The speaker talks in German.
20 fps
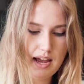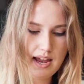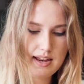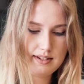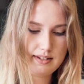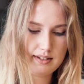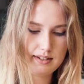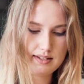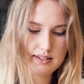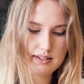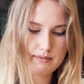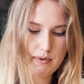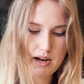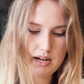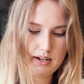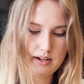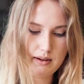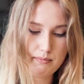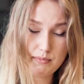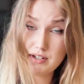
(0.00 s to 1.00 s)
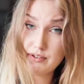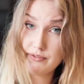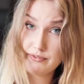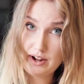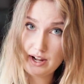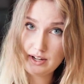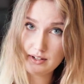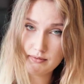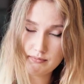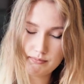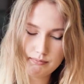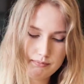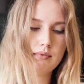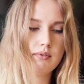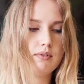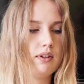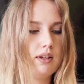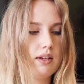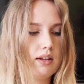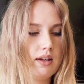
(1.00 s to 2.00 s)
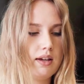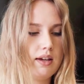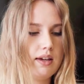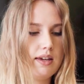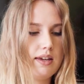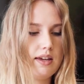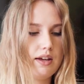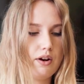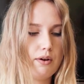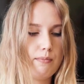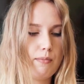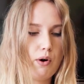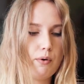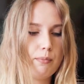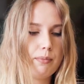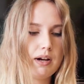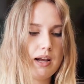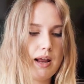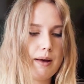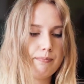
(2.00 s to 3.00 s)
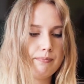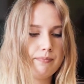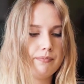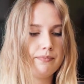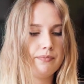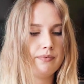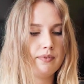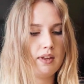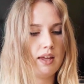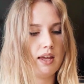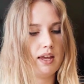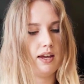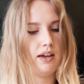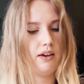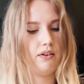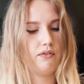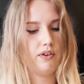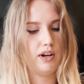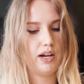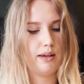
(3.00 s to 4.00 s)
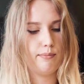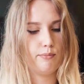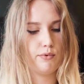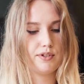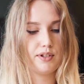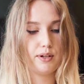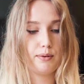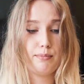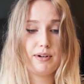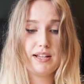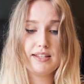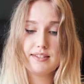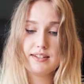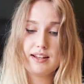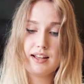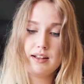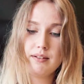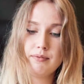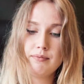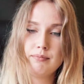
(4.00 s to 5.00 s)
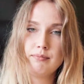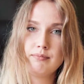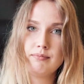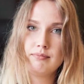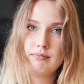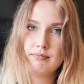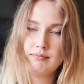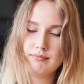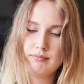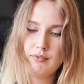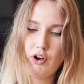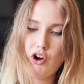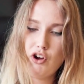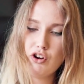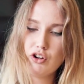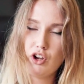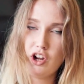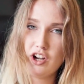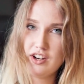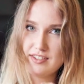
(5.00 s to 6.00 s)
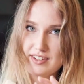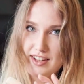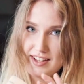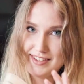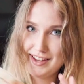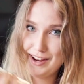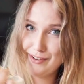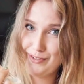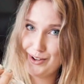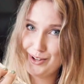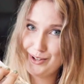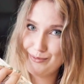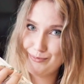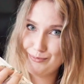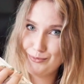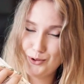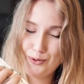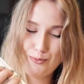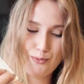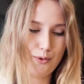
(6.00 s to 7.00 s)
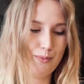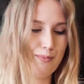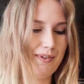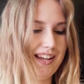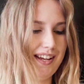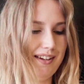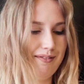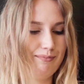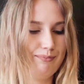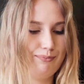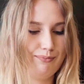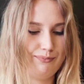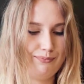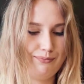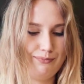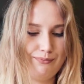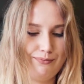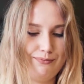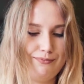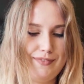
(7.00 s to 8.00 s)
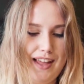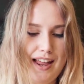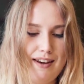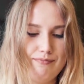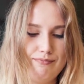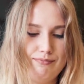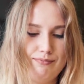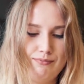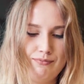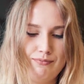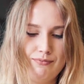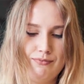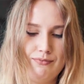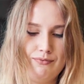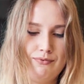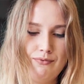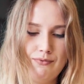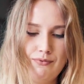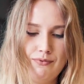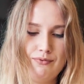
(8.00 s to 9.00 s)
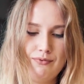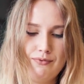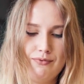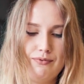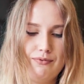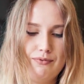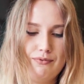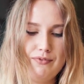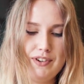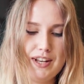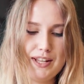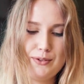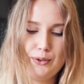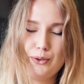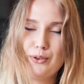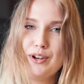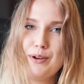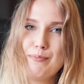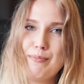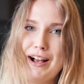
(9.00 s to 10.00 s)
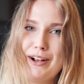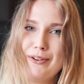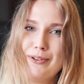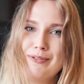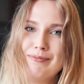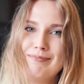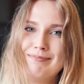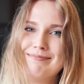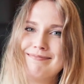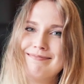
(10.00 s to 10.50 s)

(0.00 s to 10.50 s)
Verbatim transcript: ein drittes Mal in der Mitte falten. Hier nochmal umklappen. Wir nehmen unsere Blister und können das ganz einfach drumrum legen. Dann wieder zurück in die Packung